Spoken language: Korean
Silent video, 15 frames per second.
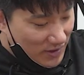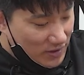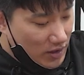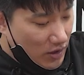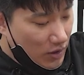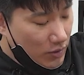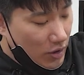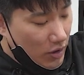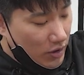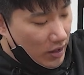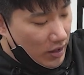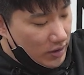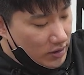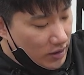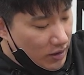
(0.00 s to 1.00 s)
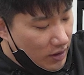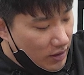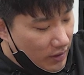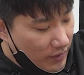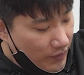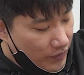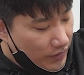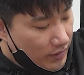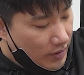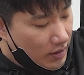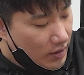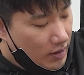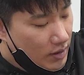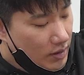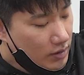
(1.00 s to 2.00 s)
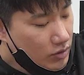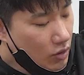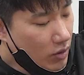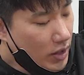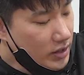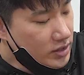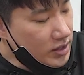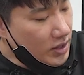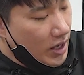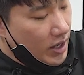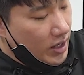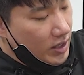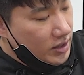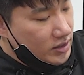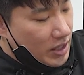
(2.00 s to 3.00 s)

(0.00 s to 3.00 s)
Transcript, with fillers: 자 그럼 여기에서 똑같이 아까